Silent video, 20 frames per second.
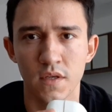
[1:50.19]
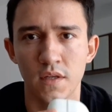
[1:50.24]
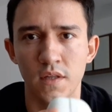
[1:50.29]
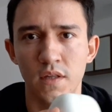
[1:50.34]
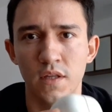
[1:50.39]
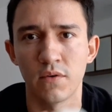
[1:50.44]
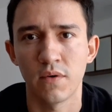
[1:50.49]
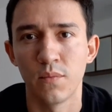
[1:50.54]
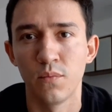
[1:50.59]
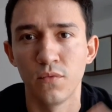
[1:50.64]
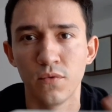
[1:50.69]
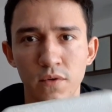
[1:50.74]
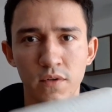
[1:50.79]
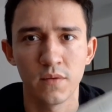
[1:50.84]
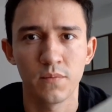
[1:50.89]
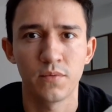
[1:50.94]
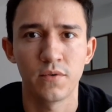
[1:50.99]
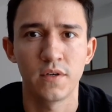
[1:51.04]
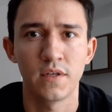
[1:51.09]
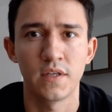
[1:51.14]
Então é
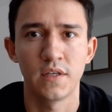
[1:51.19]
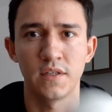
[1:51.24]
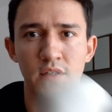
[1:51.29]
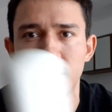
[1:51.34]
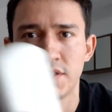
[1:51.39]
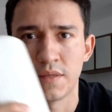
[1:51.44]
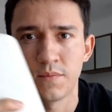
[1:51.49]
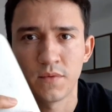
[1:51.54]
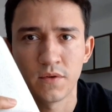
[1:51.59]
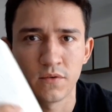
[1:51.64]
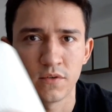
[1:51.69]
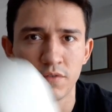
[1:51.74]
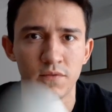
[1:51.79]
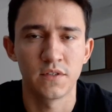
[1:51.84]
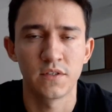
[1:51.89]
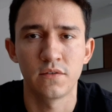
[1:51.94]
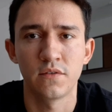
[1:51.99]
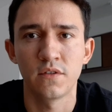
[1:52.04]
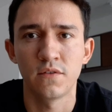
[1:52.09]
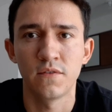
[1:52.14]
muito importante, sempre quando
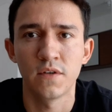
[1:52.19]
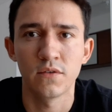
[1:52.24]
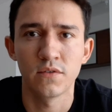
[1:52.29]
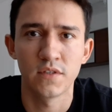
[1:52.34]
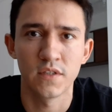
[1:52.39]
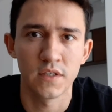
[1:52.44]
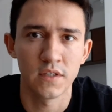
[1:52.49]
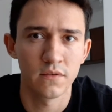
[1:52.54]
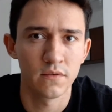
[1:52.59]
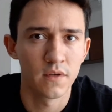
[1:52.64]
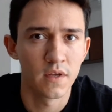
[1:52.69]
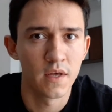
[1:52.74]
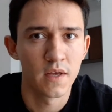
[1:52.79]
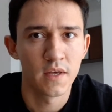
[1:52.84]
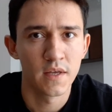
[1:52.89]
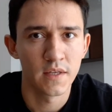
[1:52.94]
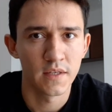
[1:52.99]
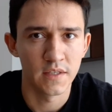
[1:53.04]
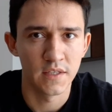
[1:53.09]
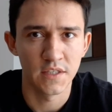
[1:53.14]
você não estiver usando,
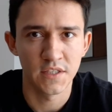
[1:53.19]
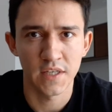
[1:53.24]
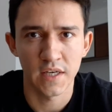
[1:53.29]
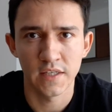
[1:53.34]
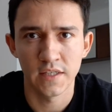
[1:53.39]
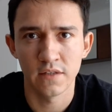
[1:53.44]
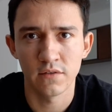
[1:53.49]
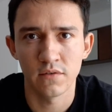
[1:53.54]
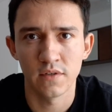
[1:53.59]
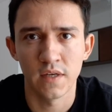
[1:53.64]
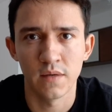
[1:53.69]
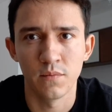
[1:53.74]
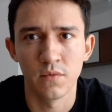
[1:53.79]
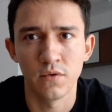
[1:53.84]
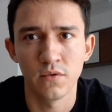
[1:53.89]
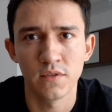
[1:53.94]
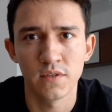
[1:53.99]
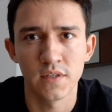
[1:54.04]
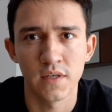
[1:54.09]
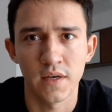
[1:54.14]
deixar dentro da
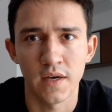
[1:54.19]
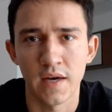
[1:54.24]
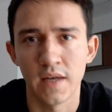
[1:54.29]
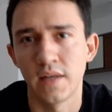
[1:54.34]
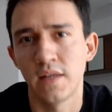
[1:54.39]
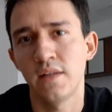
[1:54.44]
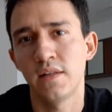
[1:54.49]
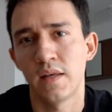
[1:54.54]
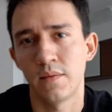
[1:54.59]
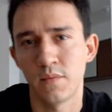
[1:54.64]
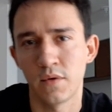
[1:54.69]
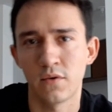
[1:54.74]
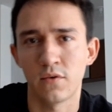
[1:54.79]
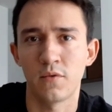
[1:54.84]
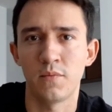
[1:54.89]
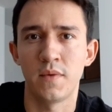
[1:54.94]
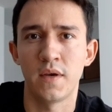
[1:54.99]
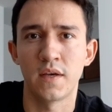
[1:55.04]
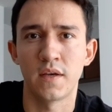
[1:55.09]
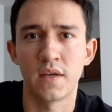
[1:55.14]
bolsa, além da
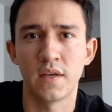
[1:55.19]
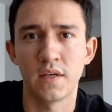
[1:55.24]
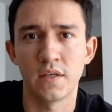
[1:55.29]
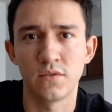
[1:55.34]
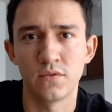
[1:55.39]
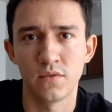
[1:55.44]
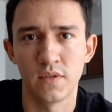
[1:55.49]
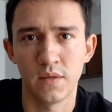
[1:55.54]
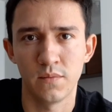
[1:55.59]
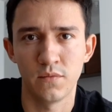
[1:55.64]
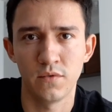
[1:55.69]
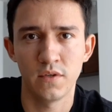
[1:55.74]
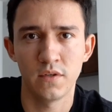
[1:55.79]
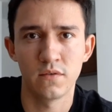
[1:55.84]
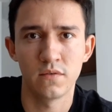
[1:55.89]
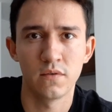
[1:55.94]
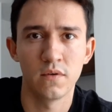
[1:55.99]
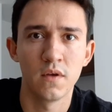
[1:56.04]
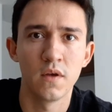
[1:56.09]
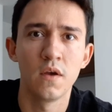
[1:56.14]
microbag que ajuda
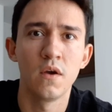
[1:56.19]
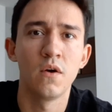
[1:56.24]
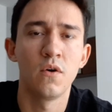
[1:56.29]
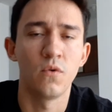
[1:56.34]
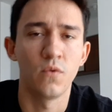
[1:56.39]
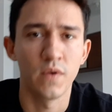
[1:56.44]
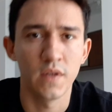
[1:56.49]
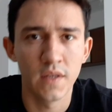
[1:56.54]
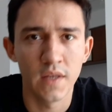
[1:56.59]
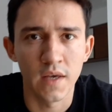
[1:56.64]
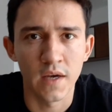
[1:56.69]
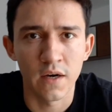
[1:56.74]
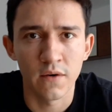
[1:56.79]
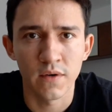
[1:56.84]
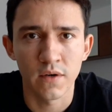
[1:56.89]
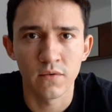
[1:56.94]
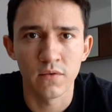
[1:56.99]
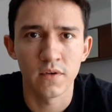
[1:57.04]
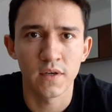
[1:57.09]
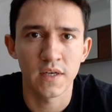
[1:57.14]
muito, o ideal
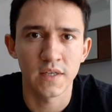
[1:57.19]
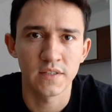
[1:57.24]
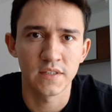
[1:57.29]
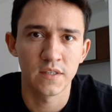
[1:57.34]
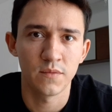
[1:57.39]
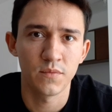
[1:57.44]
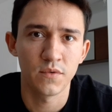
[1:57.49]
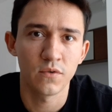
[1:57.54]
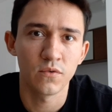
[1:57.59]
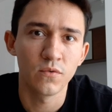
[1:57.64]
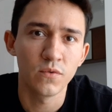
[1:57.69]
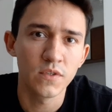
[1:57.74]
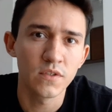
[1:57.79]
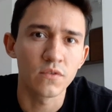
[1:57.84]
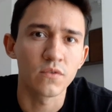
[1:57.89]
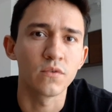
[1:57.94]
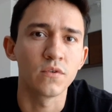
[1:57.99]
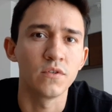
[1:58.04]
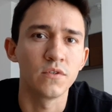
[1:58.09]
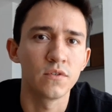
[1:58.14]
é colocar sempre em algum
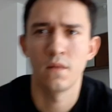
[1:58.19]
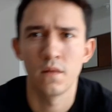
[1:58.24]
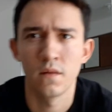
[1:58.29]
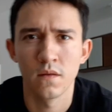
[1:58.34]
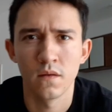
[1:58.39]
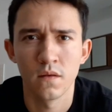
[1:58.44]
estojo.